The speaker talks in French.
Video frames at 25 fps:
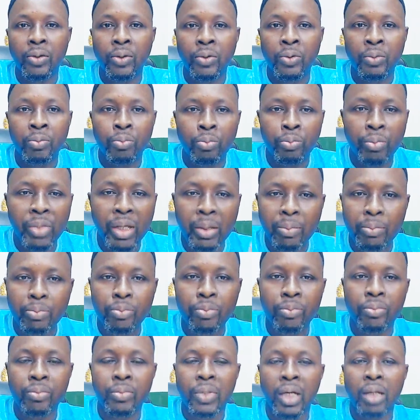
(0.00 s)
Même
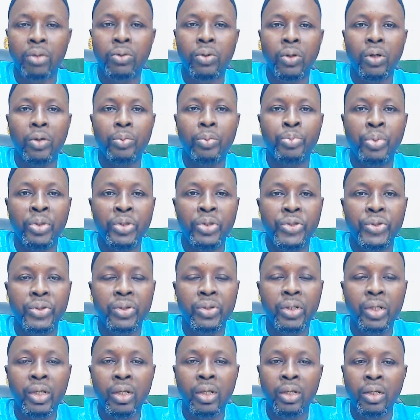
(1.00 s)
encore plus
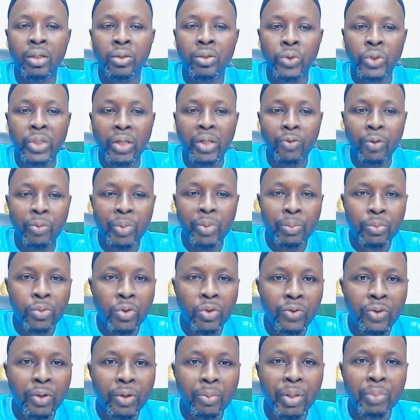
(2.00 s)
nous avons même trouvé
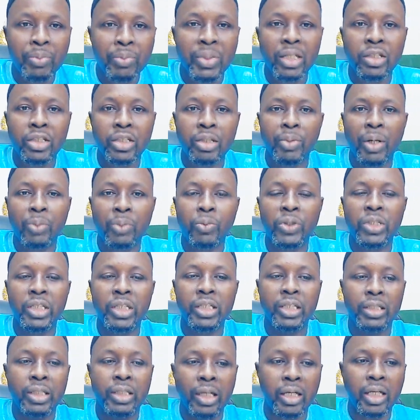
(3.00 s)
même des imams aussi qui
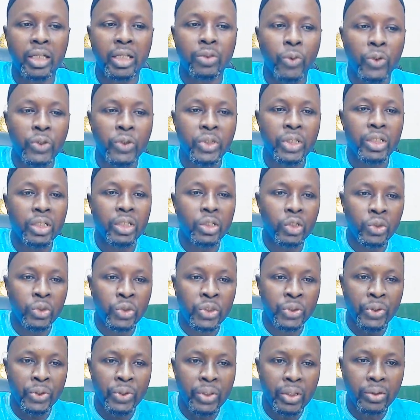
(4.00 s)
s'arrêtent aussi
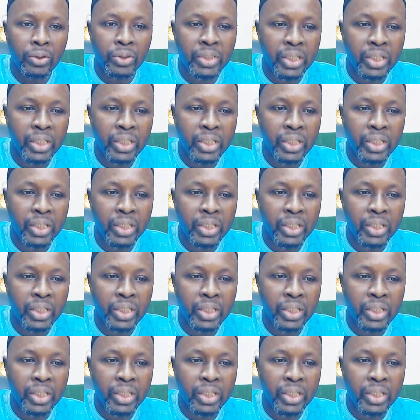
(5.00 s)
sur,